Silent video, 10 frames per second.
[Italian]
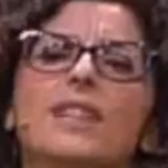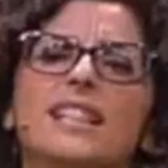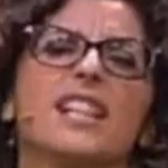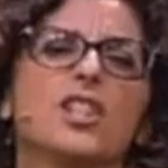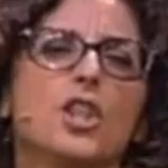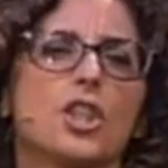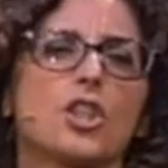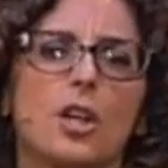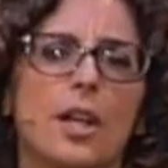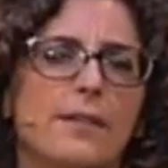vede che
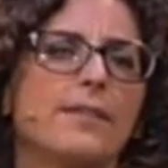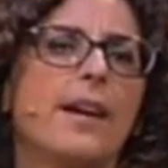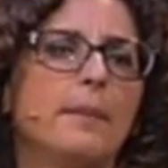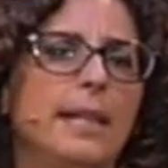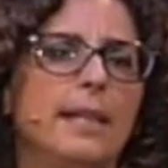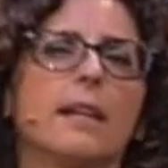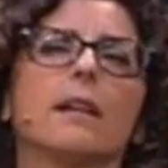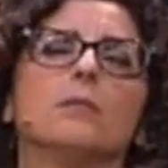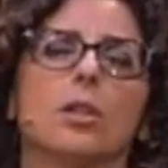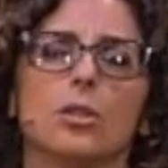Circe non aveva
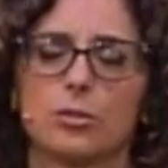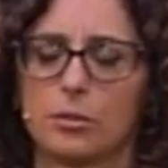amiche. No, no.